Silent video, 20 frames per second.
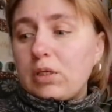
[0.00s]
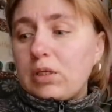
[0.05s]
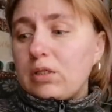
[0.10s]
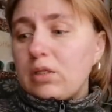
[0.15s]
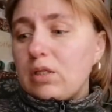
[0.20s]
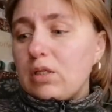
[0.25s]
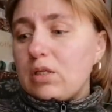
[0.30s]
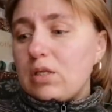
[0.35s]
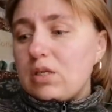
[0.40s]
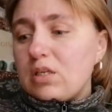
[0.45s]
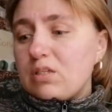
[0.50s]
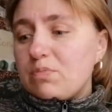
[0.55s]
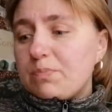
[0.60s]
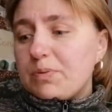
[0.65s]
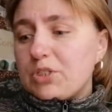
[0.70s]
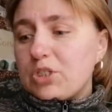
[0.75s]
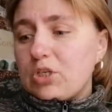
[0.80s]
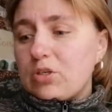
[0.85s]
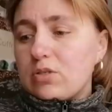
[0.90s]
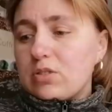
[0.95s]
Марина, не лезь,
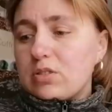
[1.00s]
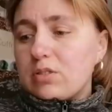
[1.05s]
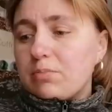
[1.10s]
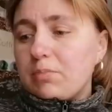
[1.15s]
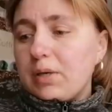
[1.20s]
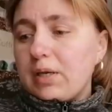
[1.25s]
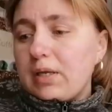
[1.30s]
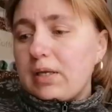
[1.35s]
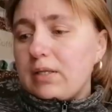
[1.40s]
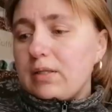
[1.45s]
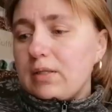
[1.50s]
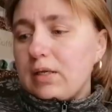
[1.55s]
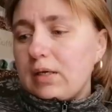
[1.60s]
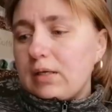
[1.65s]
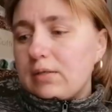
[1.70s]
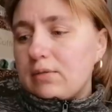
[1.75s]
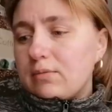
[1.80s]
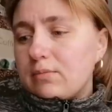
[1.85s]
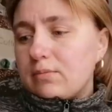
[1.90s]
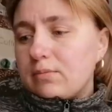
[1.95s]
пожалуйста. Марина!
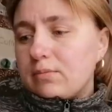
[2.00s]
